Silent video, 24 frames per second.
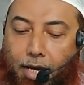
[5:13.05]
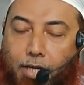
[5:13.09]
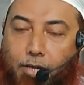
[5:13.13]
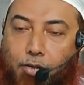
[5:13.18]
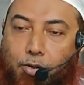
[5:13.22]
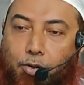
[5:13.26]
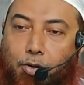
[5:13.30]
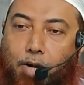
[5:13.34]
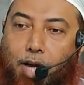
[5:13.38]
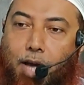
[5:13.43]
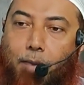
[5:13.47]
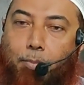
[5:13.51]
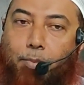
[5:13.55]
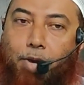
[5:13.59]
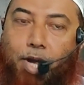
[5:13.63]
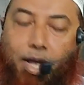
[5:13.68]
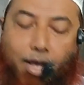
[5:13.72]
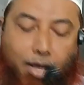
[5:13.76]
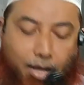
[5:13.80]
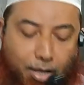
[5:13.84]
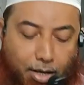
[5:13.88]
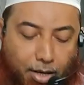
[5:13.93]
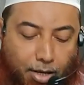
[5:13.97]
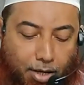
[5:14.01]
এজন্য
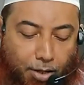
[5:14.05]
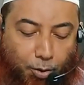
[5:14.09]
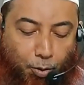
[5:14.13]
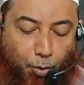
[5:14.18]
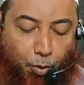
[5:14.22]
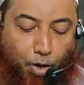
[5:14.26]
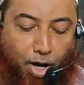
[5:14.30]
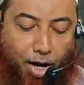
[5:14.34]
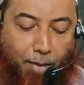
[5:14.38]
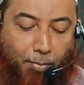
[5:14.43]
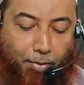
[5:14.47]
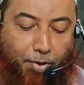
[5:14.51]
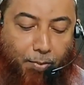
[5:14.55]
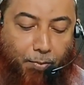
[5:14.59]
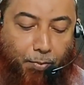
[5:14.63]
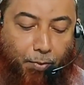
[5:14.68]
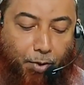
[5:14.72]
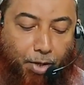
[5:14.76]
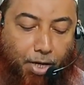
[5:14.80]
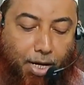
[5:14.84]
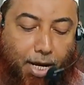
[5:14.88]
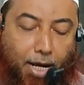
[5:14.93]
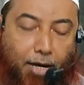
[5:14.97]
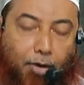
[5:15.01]
আমরা গোড়ামি
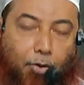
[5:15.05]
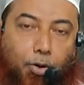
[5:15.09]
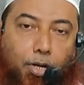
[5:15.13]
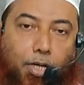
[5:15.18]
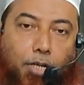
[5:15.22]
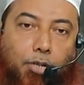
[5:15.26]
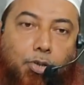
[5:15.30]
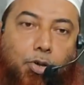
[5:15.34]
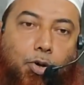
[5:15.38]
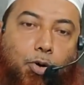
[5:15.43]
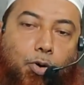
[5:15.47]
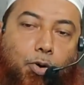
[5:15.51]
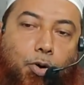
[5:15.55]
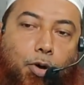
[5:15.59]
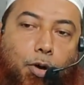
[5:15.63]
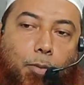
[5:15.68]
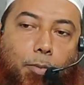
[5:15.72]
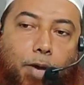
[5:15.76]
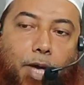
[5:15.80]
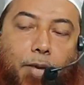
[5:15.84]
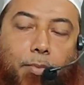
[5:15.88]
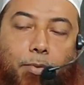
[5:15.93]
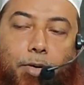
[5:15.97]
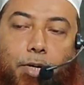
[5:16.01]
পরিহার করে সকল
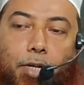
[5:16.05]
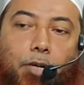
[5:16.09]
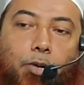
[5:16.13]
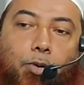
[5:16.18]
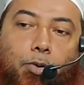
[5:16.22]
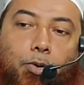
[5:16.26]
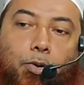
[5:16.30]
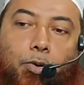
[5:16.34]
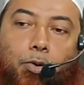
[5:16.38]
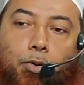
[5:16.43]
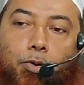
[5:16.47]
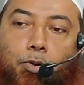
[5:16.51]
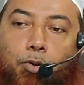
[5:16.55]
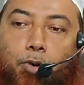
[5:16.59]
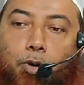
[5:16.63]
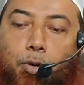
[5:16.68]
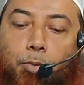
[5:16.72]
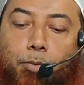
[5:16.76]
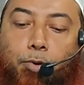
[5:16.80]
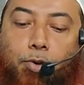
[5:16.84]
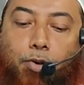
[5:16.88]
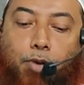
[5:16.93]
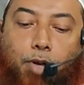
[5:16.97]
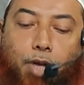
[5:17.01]
ভাই বোনকে অনুরোধ
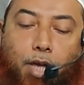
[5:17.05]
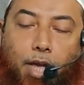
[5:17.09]
করব